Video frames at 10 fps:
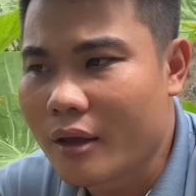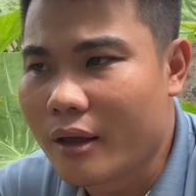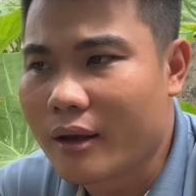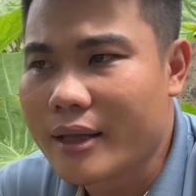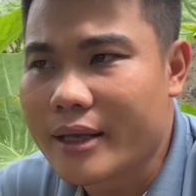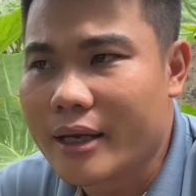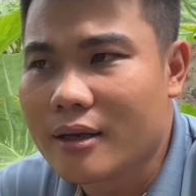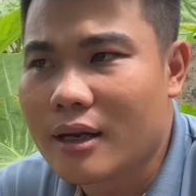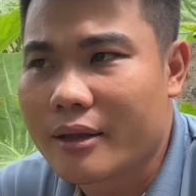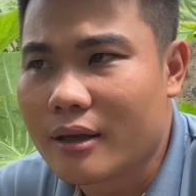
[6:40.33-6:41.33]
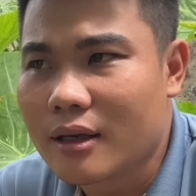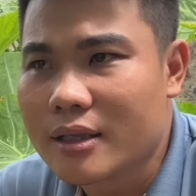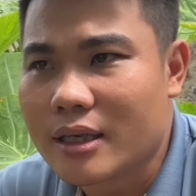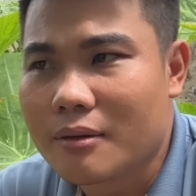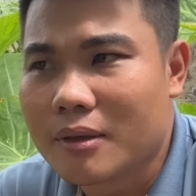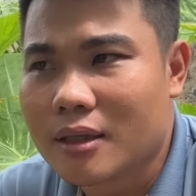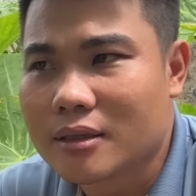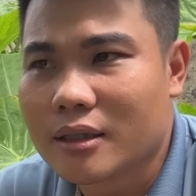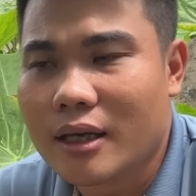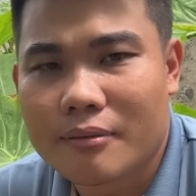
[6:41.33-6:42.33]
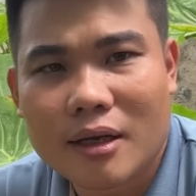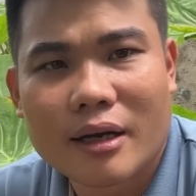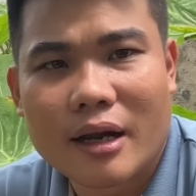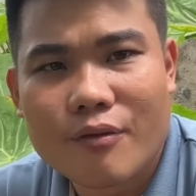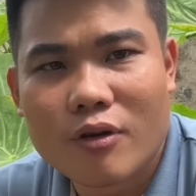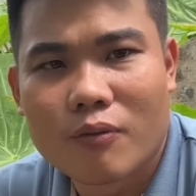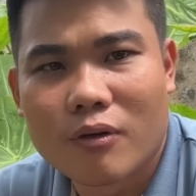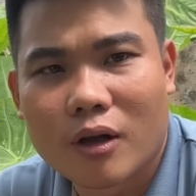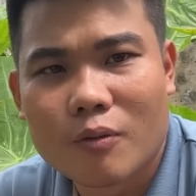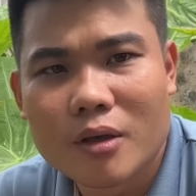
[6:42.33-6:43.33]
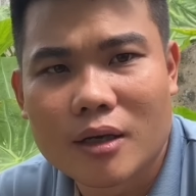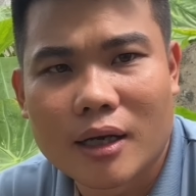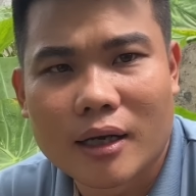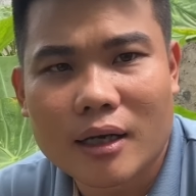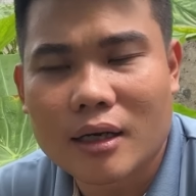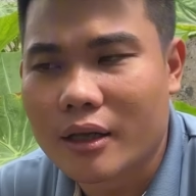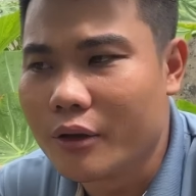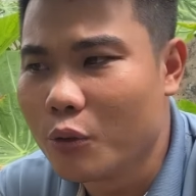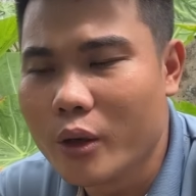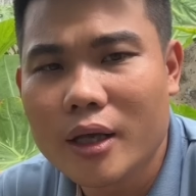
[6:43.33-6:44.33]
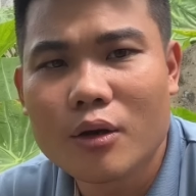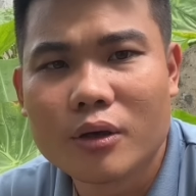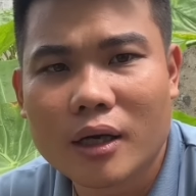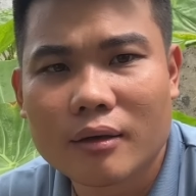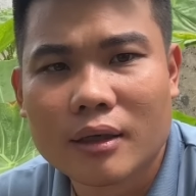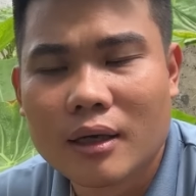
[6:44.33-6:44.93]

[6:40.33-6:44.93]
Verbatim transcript: những anh chị đó là những anh chị mà thật sự em rất là nể phục và cũng như là rất là yêu quý luôn á